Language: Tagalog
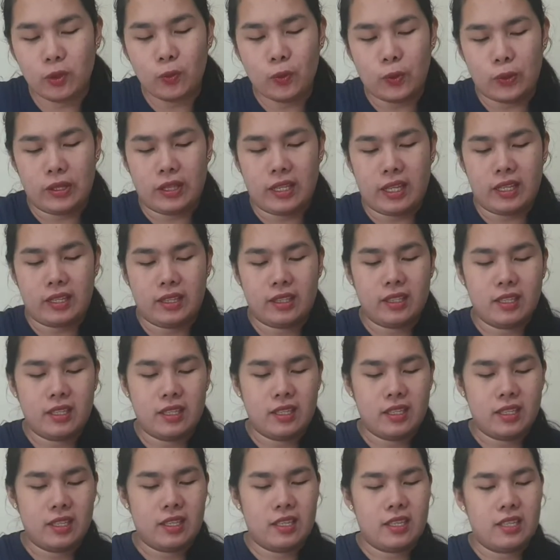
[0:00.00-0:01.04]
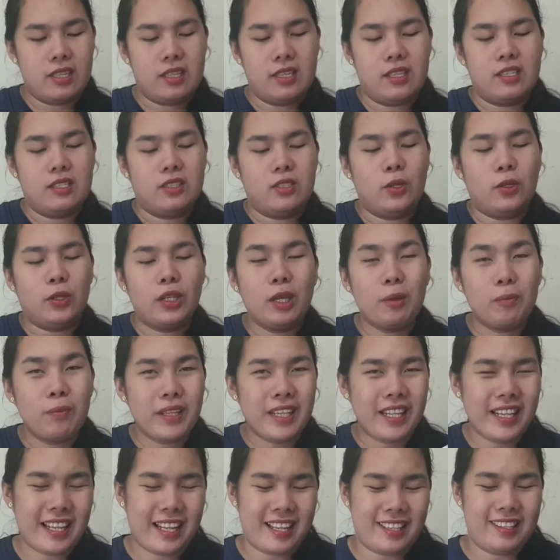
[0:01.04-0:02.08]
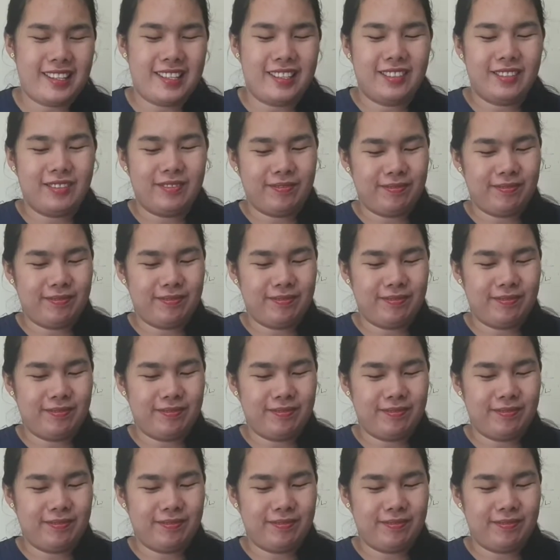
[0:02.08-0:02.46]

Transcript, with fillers: walnut. So, tikman na natin.